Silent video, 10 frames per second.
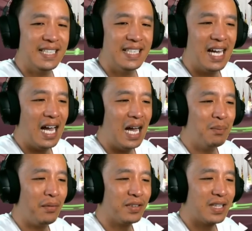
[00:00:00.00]
Nah,
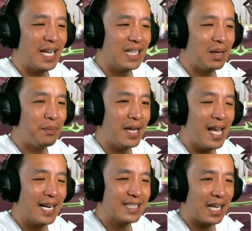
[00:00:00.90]
buff attack kita
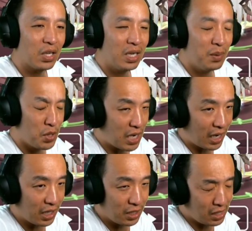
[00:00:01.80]
banyak El Sario DB
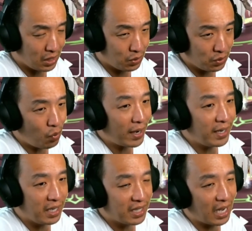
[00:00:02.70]
sakit ini. One
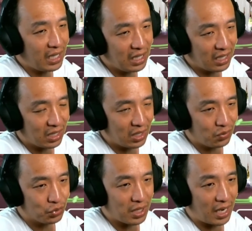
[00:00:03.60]
hit kayaknya ke
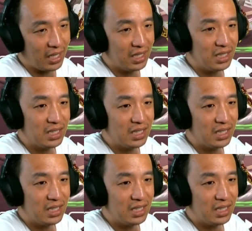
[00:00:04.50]
Musa ini.